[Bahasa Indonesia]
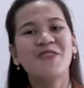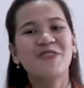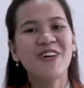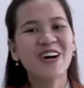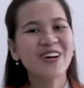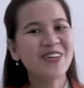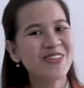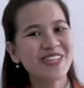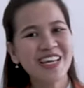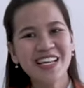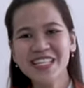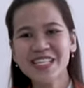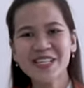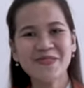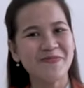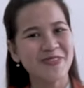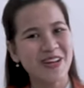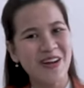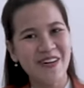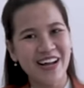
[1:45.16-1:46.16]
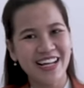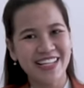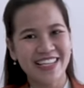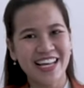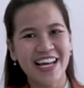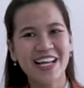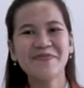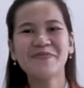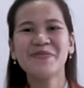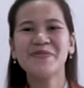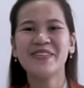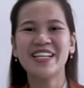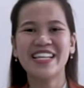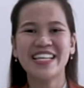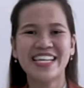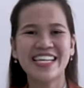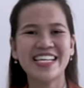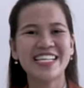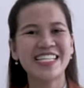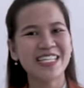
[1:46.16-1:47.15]
Fakultas Keperawatan
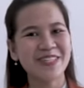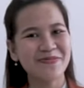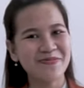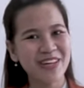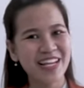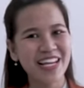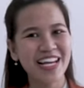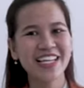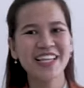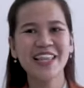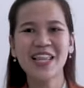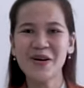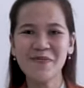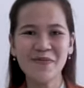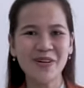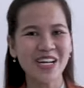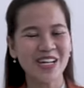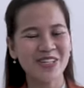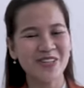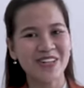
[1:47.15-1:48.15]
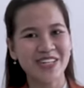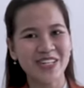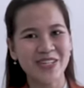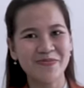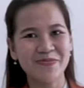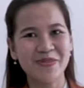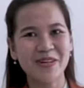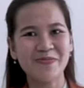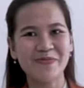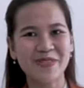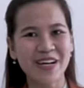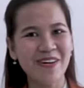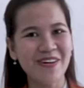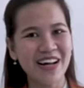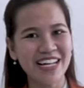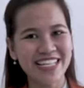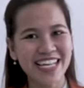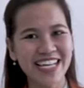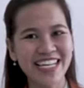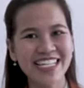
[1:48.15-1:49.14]
memiliki 9 laboratorium
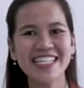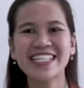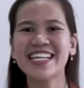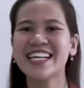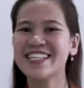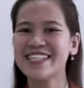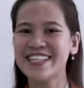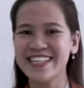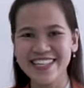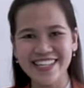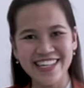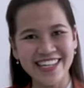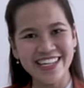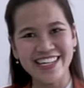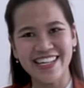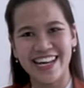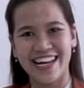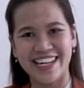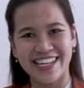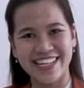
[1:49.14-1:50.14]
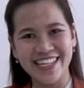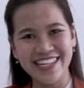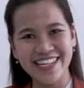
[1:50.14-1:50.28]
keperawatan yang terdiri dari